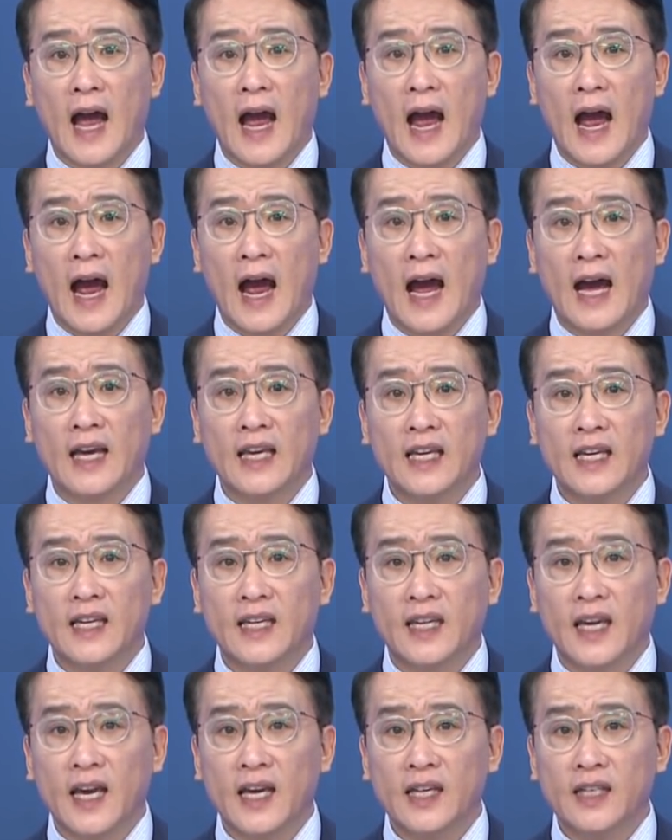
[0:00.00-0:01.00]

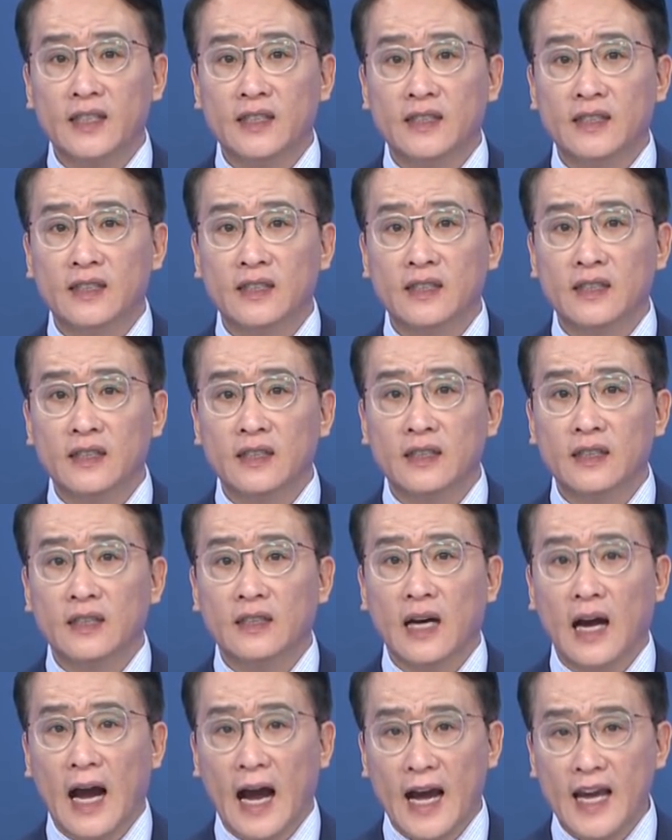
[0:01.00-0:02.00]
아이케이스
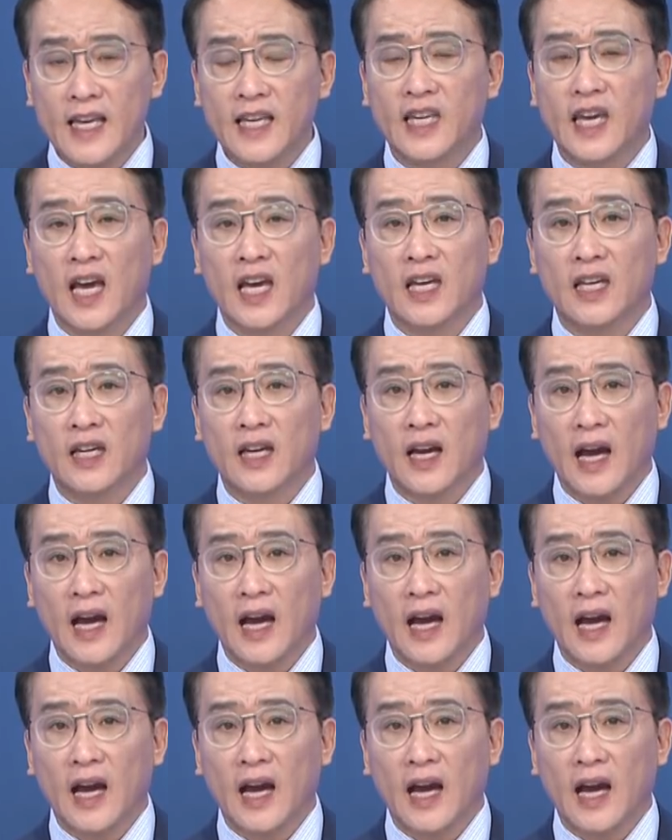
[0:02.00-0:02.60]
IK,